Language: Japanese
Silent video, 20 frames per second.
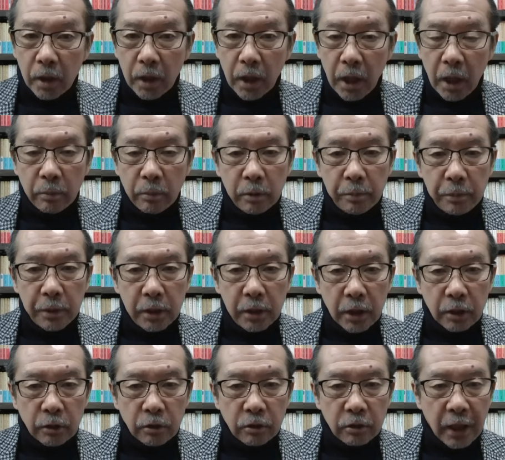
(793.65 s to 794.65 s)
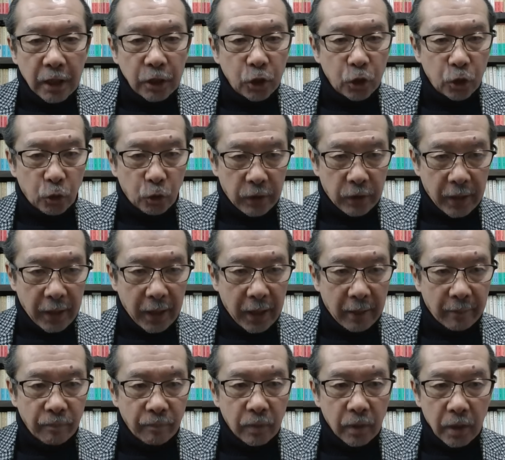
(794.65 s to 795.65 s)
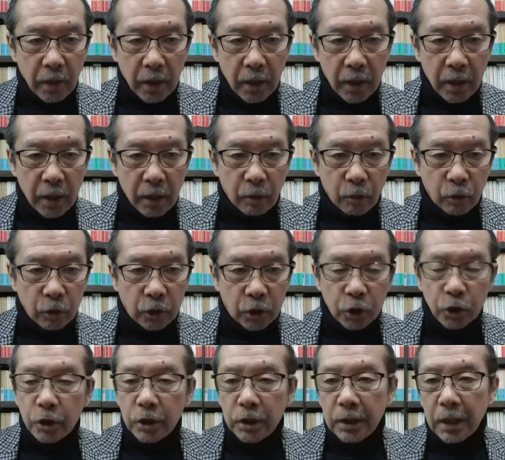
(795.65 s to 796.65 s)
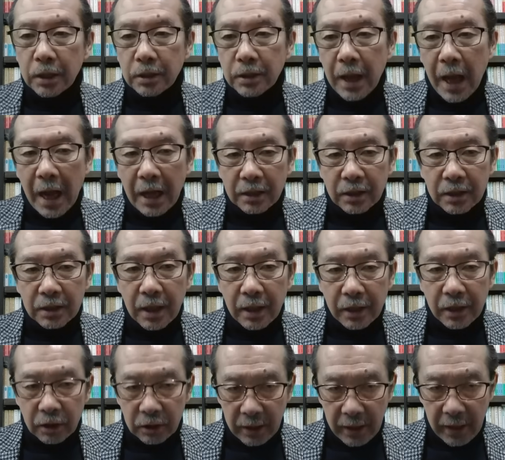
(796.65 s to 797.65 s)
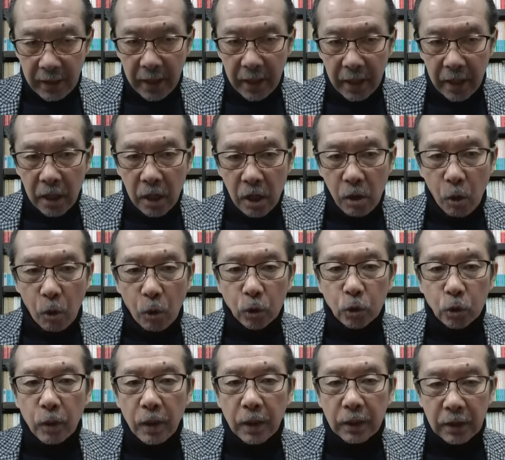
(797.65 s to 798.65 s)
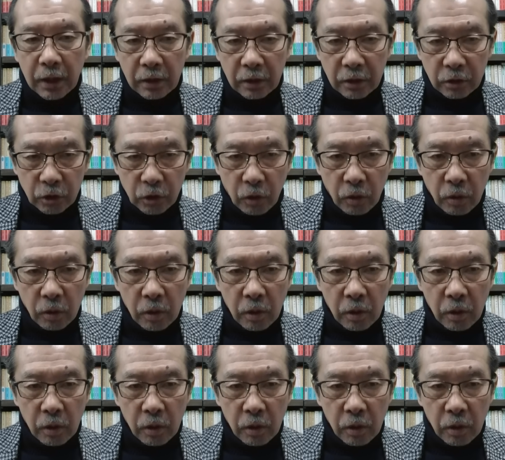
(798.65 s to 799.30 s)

MBS ラジオで、えー、これ12月20日ですね、放送があったんですよ。